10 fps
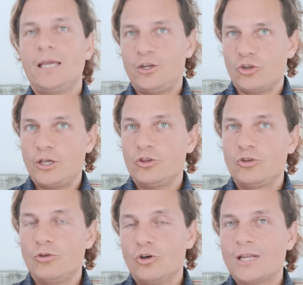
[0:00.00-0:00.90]

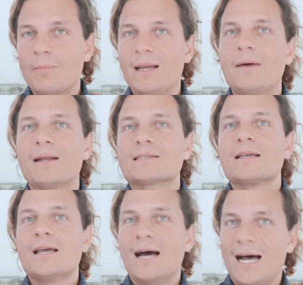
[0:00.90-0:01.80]
en, otras
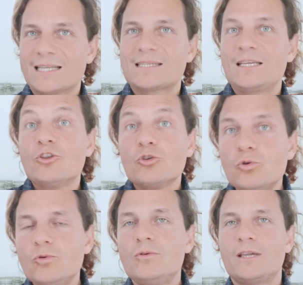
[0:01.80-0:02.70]
palabras, Has sido
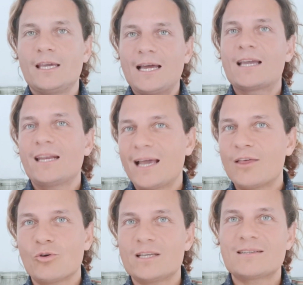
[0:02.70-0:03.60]
tú quien ha
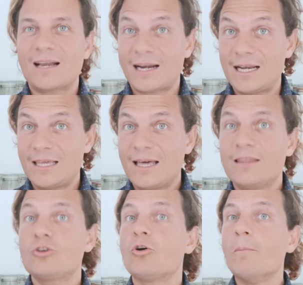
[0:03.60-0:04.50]
creado esa
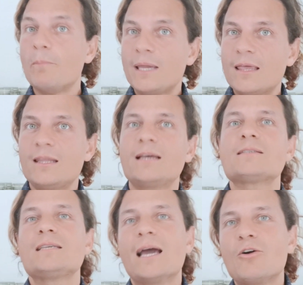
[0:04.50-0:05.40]
realidad con
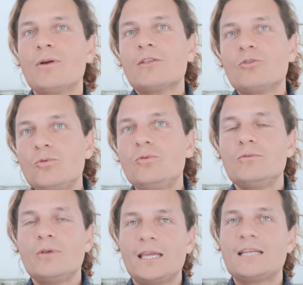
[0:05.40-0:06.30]
piedras y ahora
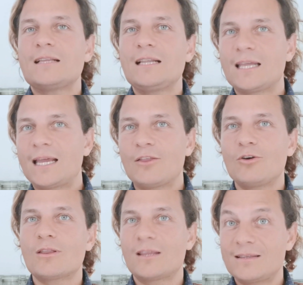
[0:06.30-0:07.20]
tú eres el
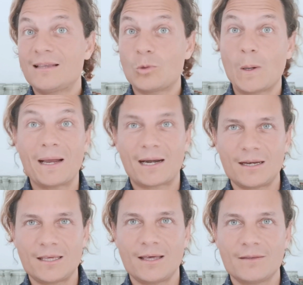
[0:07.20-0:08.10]
creador de esta nueva
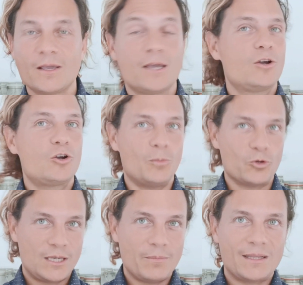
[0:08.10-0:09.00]
realidad. Como
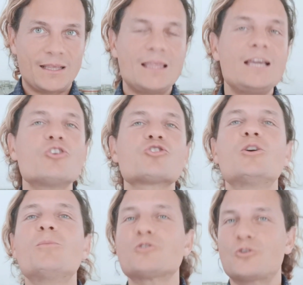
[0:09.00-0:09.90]
siempre te digo,
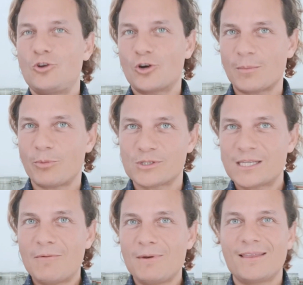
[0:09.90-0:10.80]
somos los
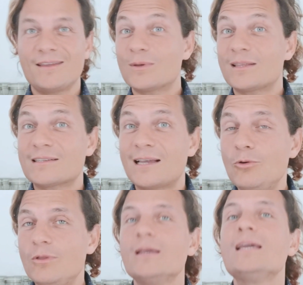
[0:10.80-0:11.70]
responsables de nuestra
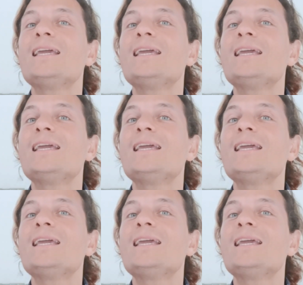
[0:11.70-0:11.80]
salud